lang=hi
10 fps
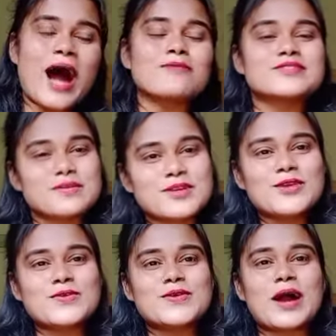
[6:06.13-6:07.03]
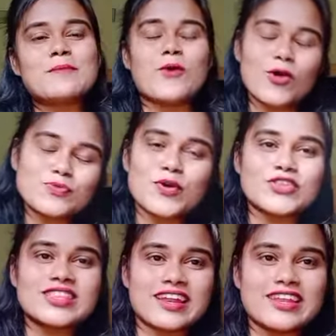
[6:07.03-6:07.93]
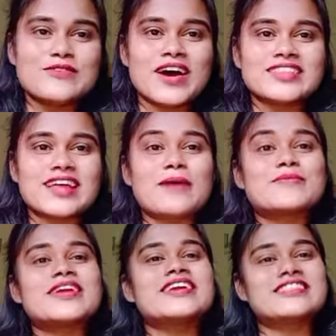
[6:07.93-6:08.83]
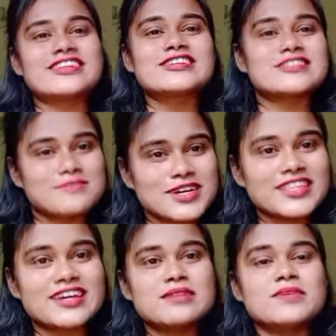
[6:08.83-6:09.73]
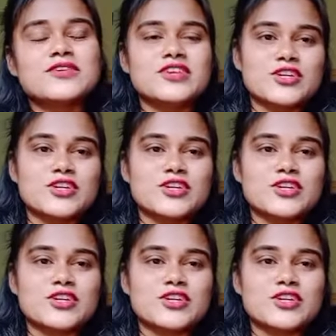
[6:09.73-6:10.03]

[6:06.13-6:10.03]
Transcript: बहुत बहुत धन्यवाद आपने इतना समय देकर मेरी वीडियो को देखा है